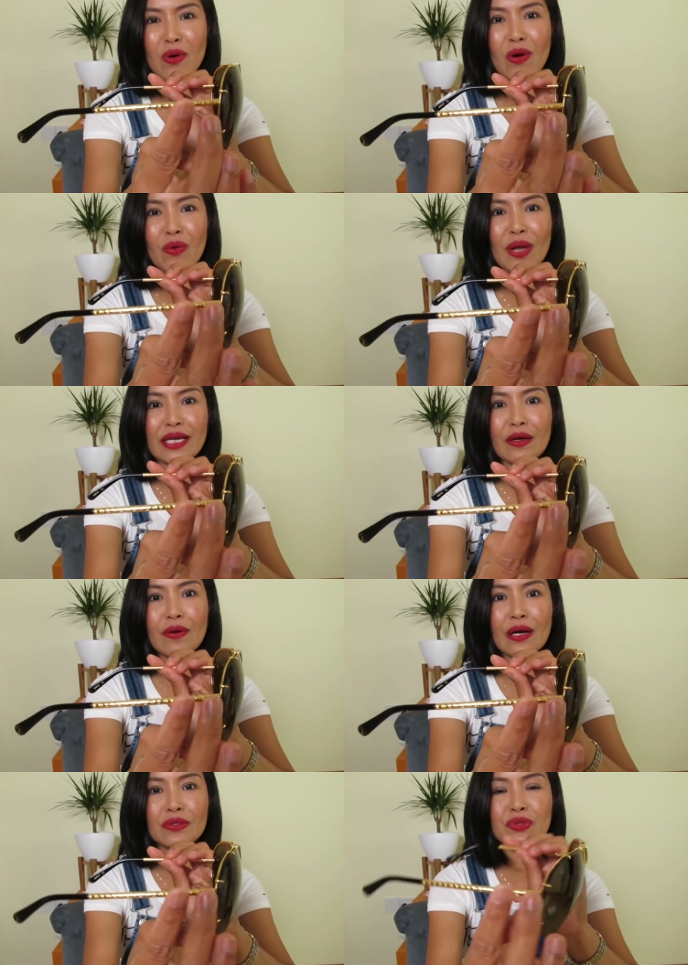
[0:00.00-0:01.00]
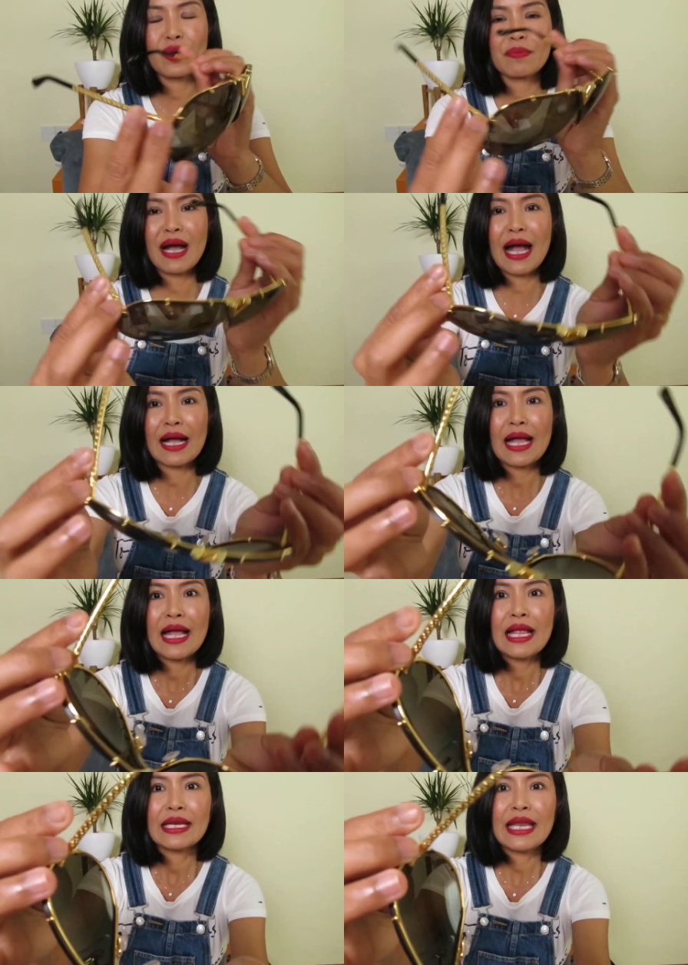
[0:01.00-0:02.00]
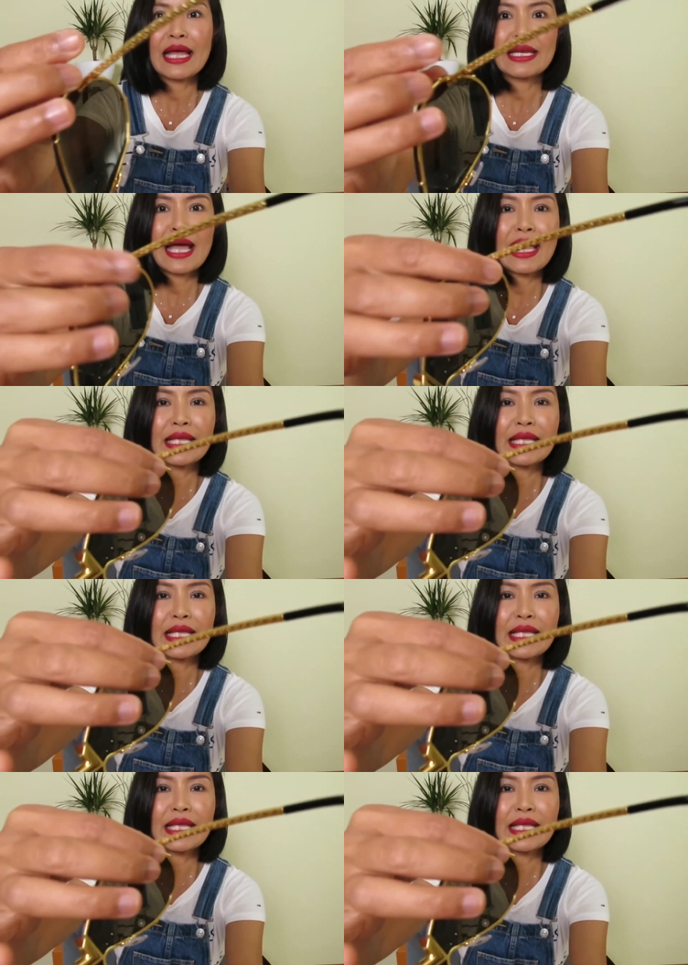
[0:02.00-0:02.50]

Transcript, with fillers: ของแว่นของเขาสวยมาก ด้านใน